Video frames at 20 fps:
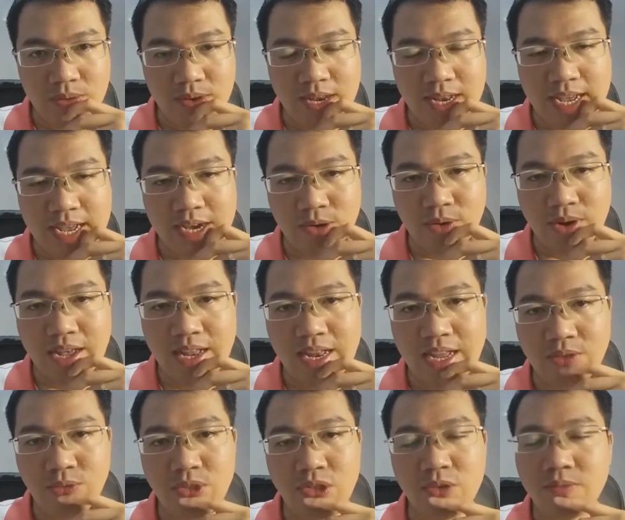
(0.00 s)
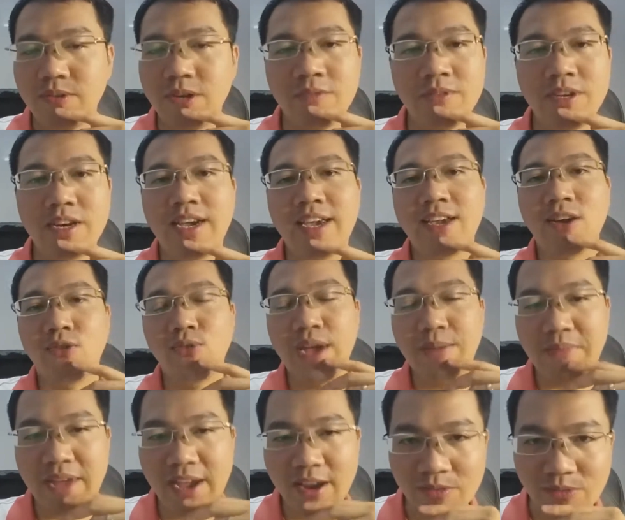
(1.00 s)
của là của hắn làm 运 động không là cái câu
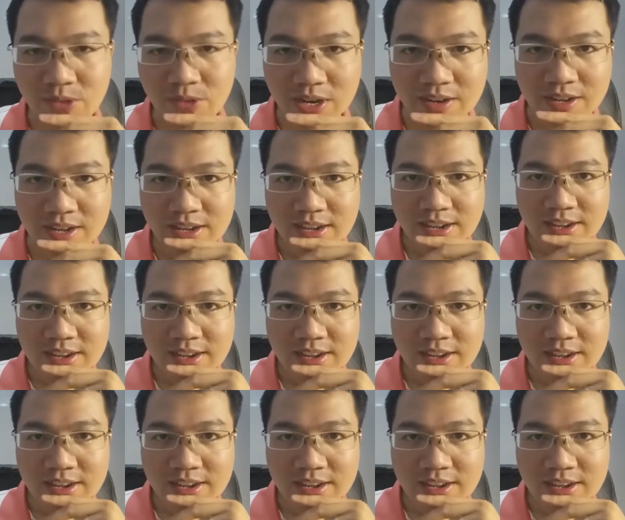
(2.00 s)
của em mai không được